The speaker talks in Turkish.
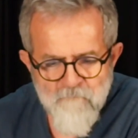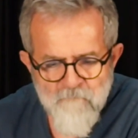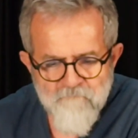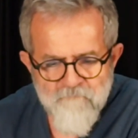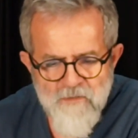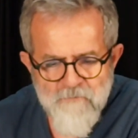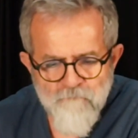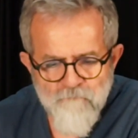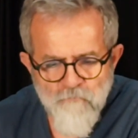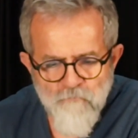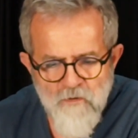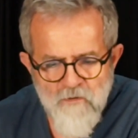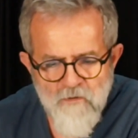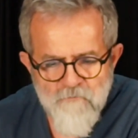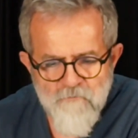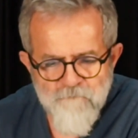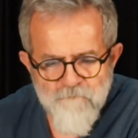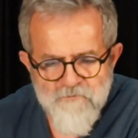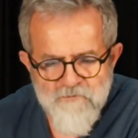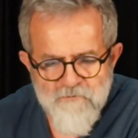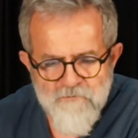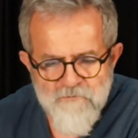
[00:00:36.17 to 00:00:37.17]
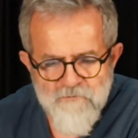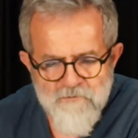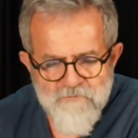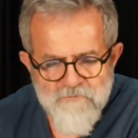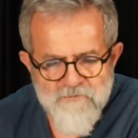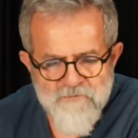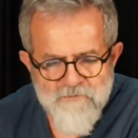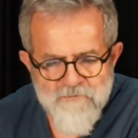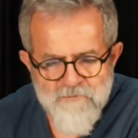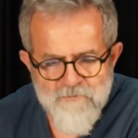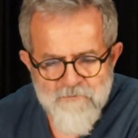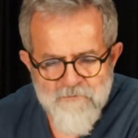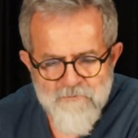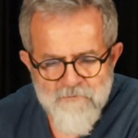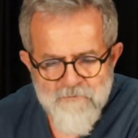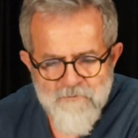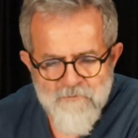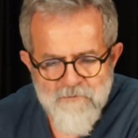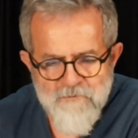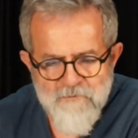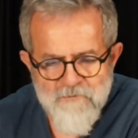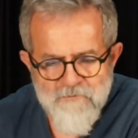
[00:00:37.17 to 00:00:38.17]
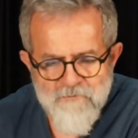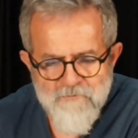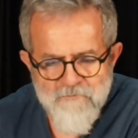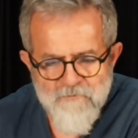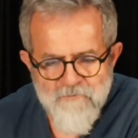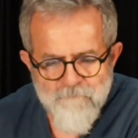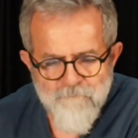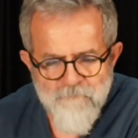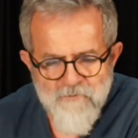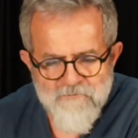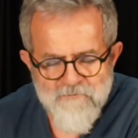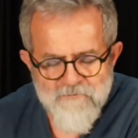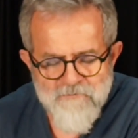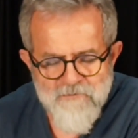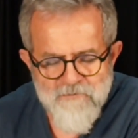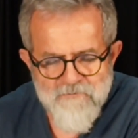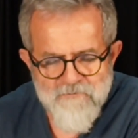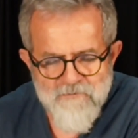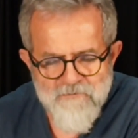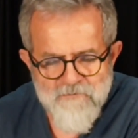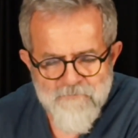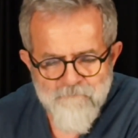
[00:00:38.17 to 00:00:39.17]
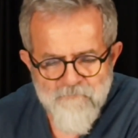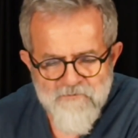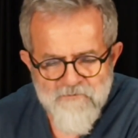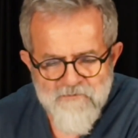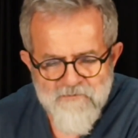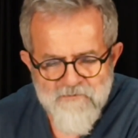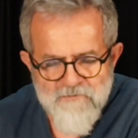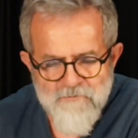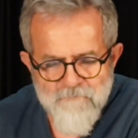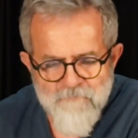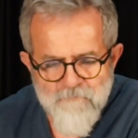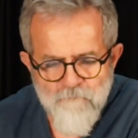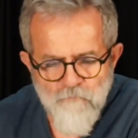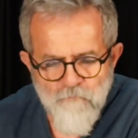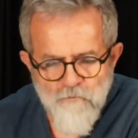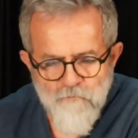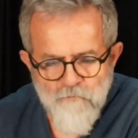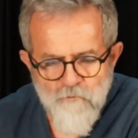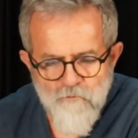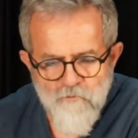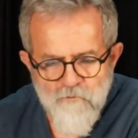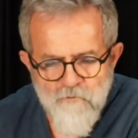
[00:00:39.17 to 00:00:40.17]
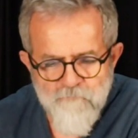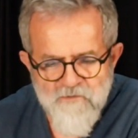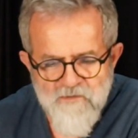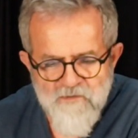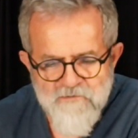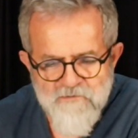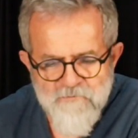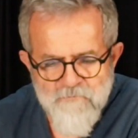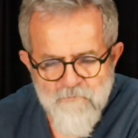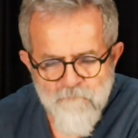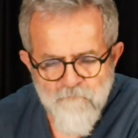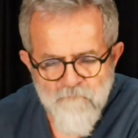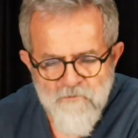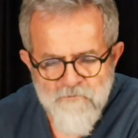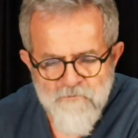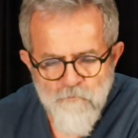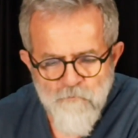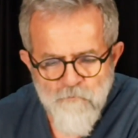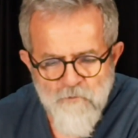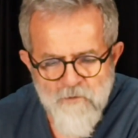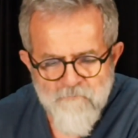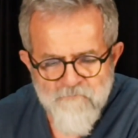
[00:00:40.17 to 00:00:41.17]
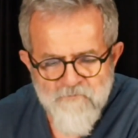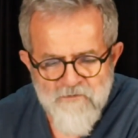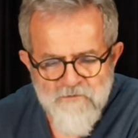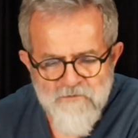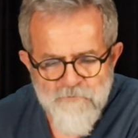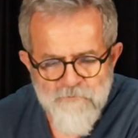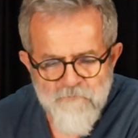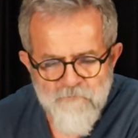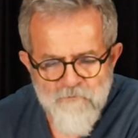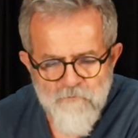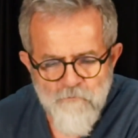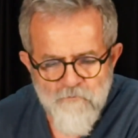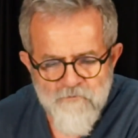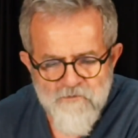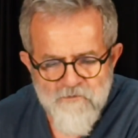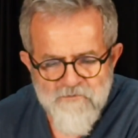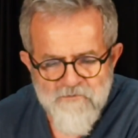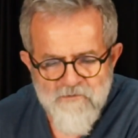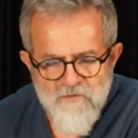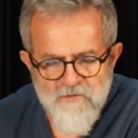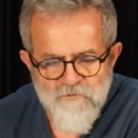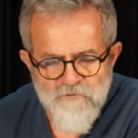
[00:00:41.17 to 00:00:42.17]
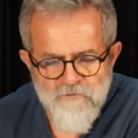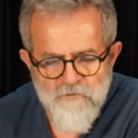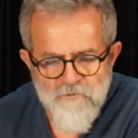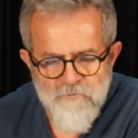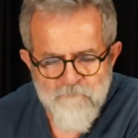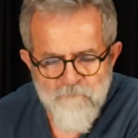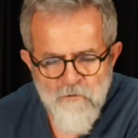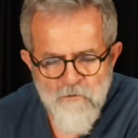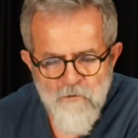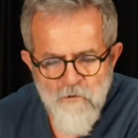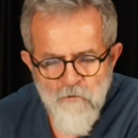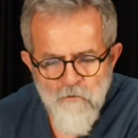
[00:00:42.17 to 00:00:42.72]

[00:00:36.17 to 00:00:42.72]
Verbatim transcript: Ben muhalefetin elindeki kalelerin AK Parti'nin eline gitmesini istemem. Buna gönlüm razı olmaz. Bu bakımdan işbirliği önerisine açığım.